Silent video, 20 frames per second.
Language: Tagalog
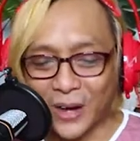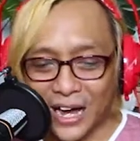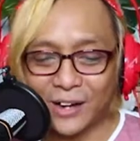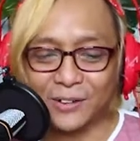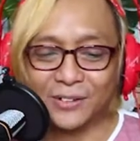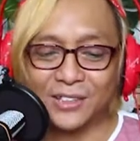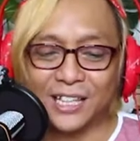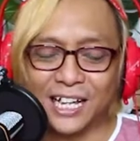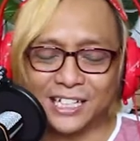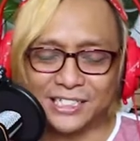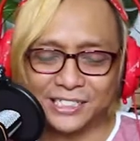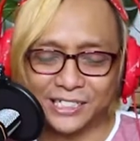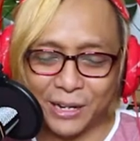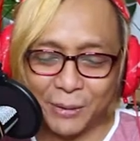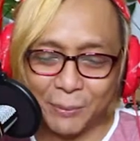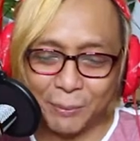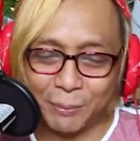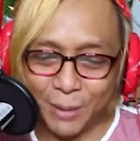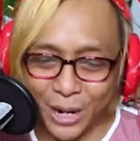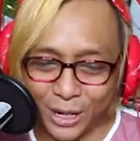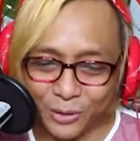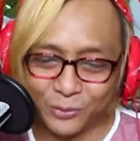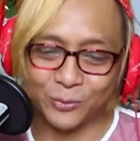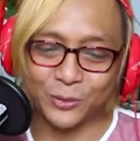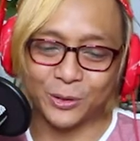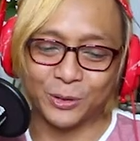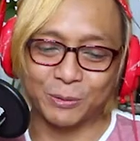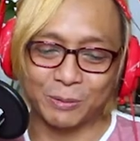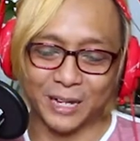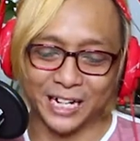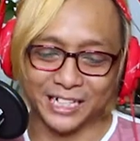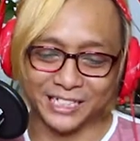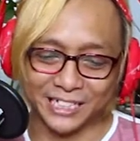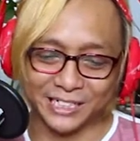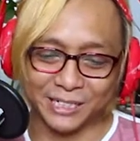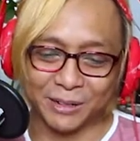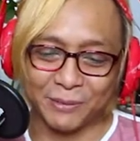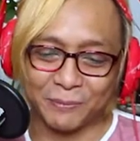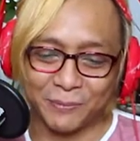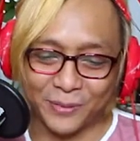wow, that's a mouthful para sa
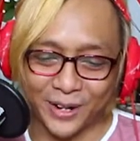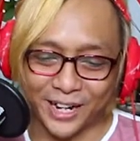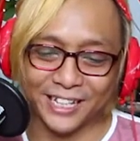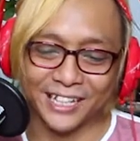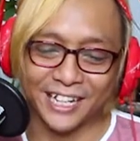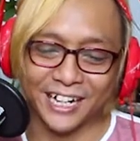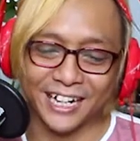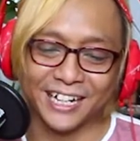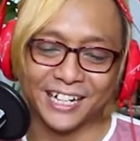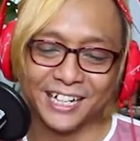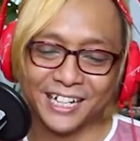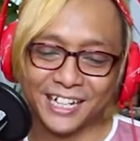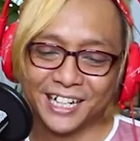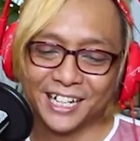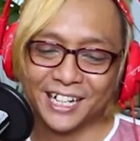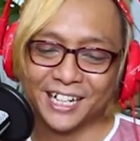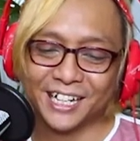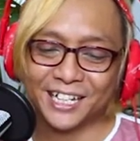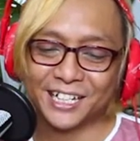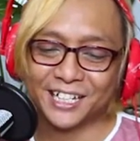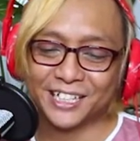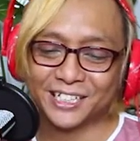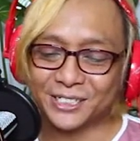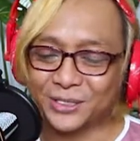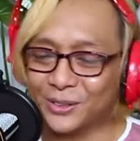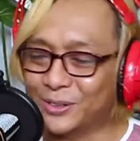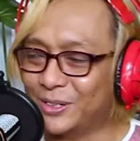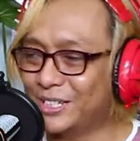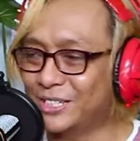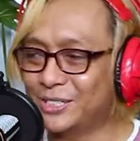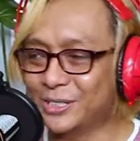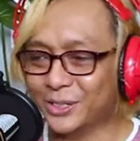isang product. So in